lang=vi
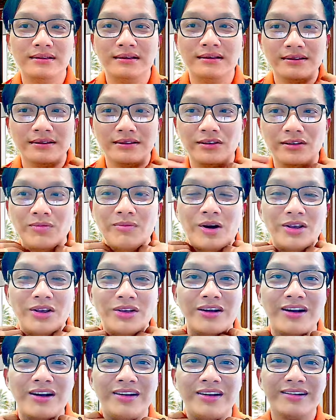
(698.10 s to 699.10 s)
trốn bỏ
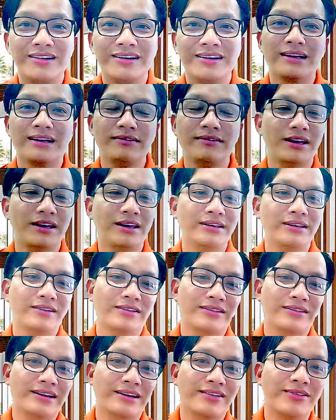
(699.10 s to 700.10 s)
cho đó kiểu vậy
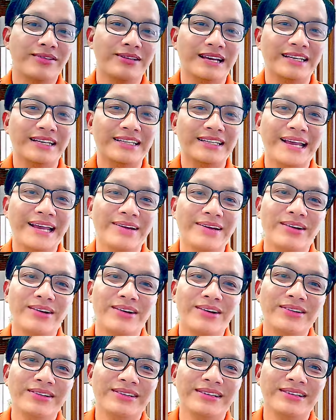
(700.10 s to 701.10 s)
hoặc là có một chàng trai nào
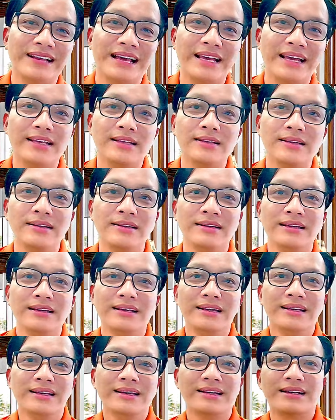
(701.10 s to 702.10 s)
đó lại
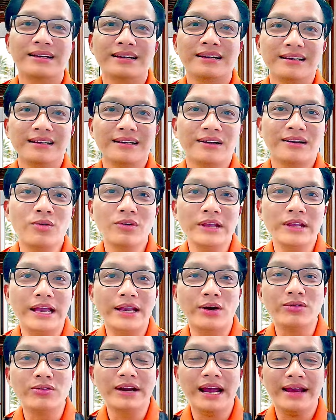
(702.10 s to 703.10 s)
uh, cứu
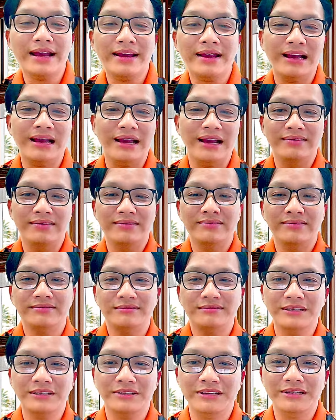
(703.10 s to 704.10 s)
giải cứu ra chẳng hạn
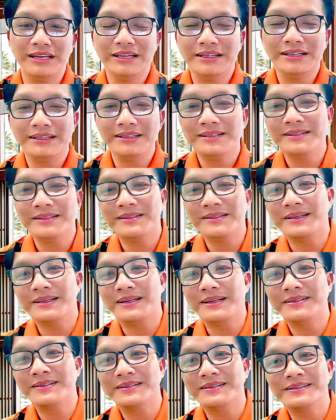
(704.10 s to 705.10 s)
ví dụ vậy
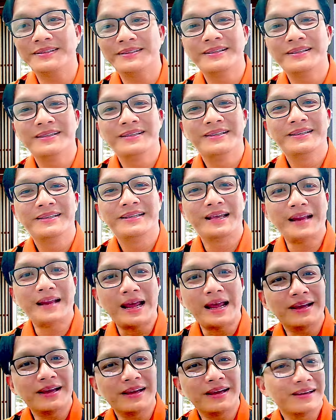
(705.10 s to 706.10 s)
thì
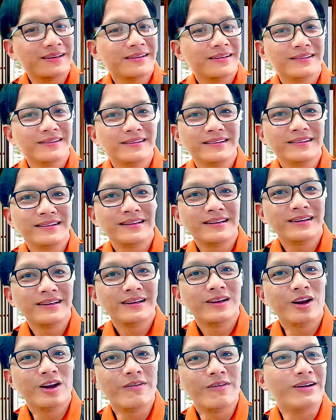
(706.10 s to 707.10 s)
đây
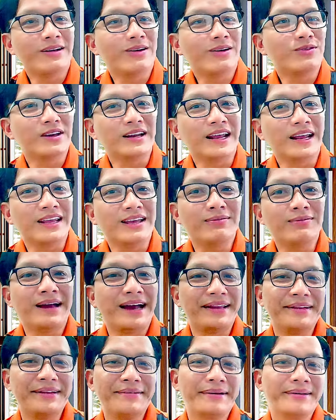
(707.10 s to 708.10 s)
đối với câu chuyện này giống
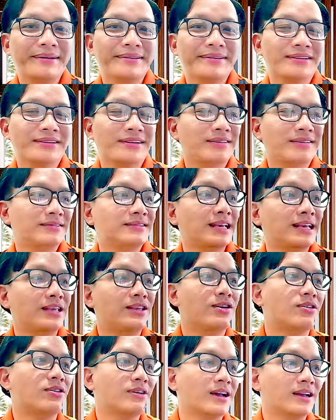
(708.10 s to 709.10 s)
hệt gì bạn chạy
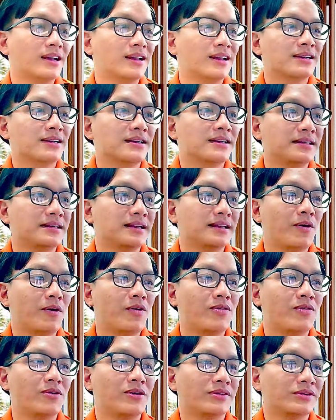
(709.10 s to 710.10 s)
vô ha giả
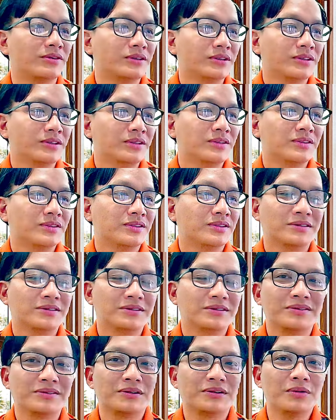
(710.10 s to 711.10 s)
bộ mà Ờ,
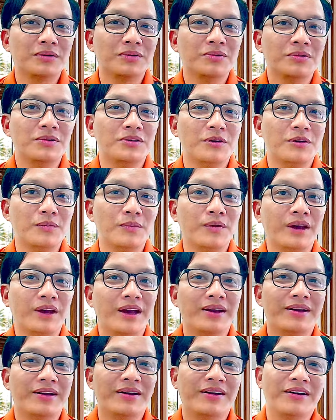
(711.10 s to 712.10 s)
cứu rồi giúp rồi
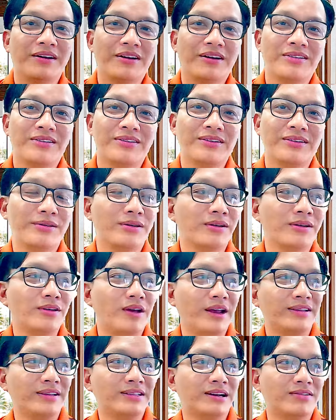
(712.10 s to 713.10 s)
ha đó tới tới
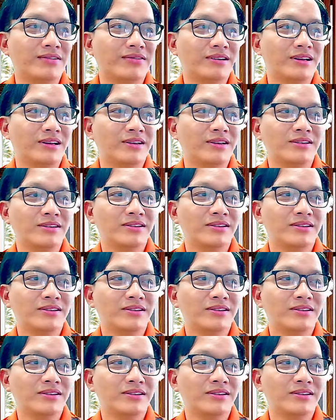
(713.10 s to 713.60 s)
đoạn sau đó là